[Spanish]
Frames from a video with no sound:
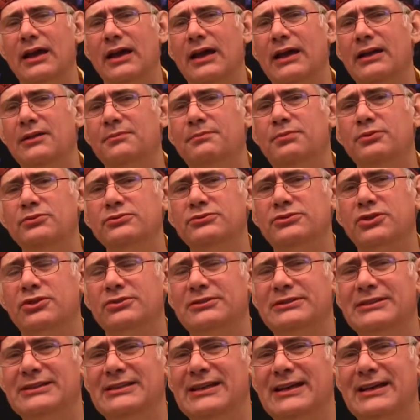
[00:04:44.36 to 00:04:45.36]
el
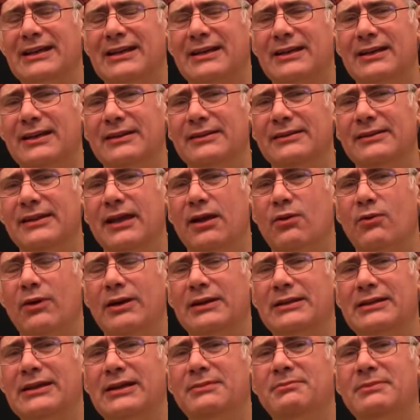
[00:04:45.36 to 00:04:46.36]
punto tierra de
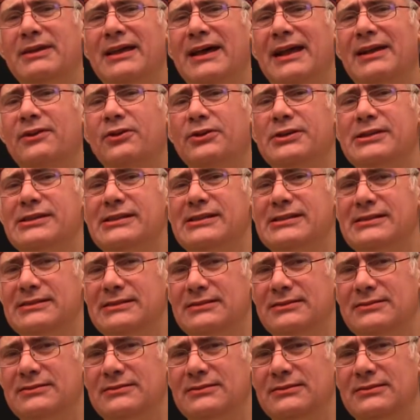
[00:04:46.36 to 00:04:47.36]
cualquier meano yin,
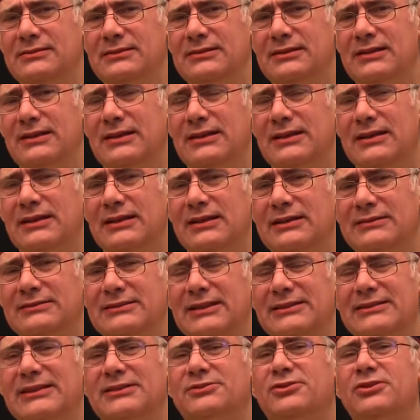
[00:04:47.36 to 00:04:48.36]

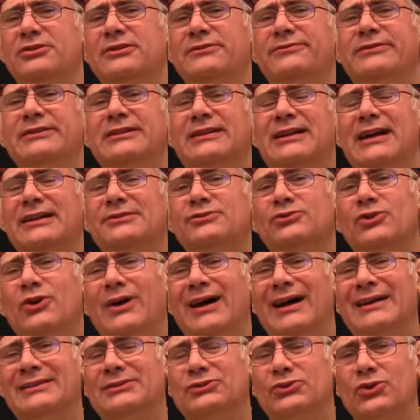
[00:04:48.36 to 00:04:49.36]
se está
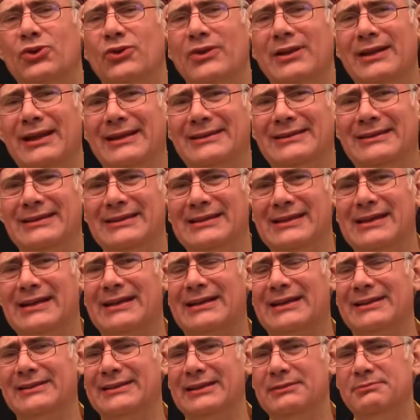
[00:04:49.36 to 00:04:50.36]
tonificando a toda la
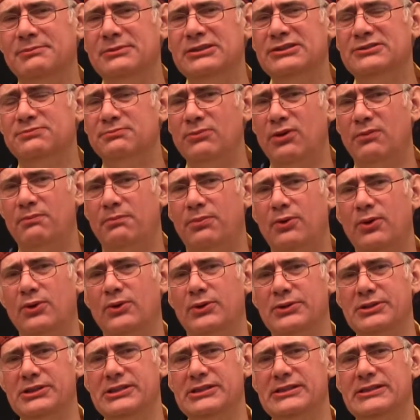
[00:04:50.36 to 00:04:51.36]
tierra del mismo
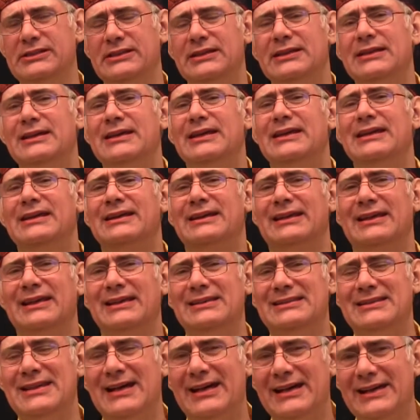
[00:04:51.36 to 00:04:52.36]
polo y
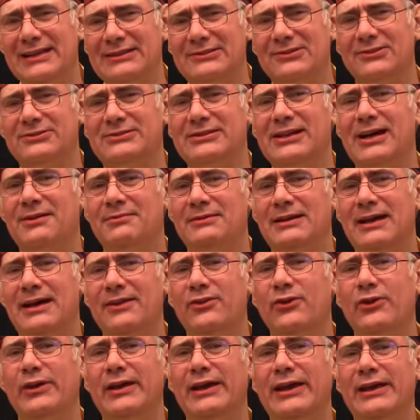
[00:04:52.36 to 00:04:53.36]
que ya eso se ha
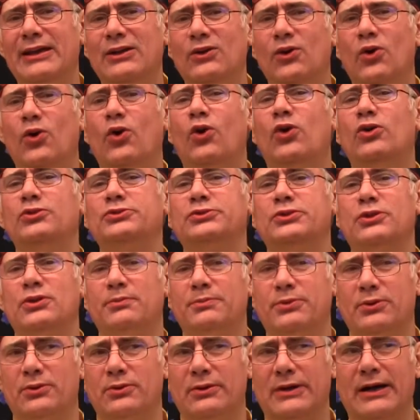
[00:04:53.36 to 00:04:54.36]
hablado en
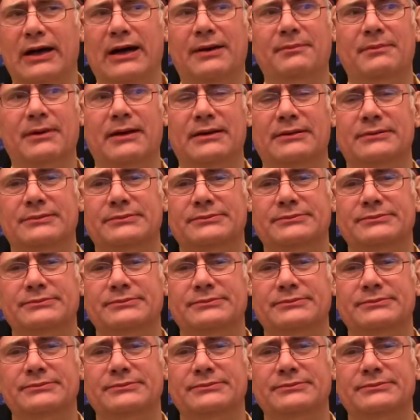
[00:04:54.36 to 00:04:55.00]
otro programa.